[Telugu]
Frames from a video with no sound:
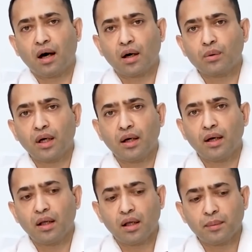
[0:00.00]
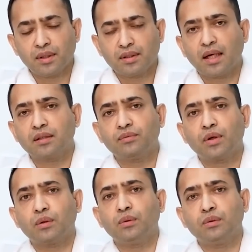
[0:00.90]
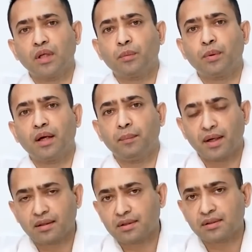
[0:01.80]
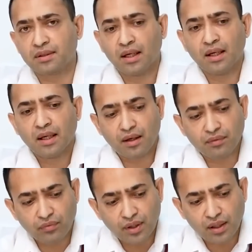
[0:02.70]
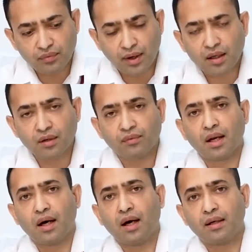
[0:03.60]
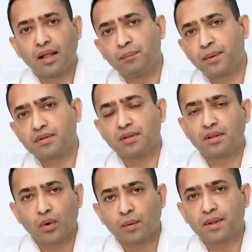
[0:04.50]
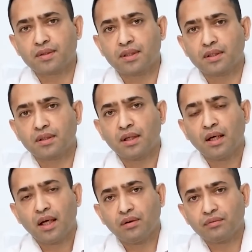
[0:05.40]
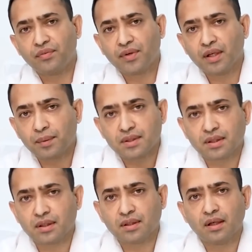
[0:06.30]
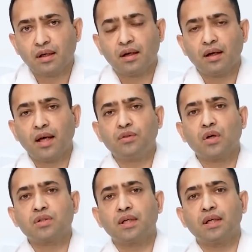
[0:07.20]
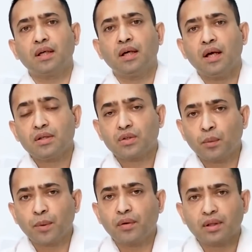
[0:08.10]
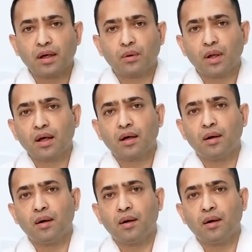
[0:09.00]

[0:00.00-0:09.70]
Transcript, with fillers: ఆరు ఎనిమిది శాతం వరకు చనిపోయే బీటా సెల్స్ ఇవి వీటి వాడకం వల్ల టెన్ పర్సెంట్ ట్వెల్వ్ పర్సెంట్ ఈవెన్ ఫిఫ్టీన్ పర్సెంట్ ఎగ్జాస్ట్ అయ్యి చనిపోయే విధంగా కూడా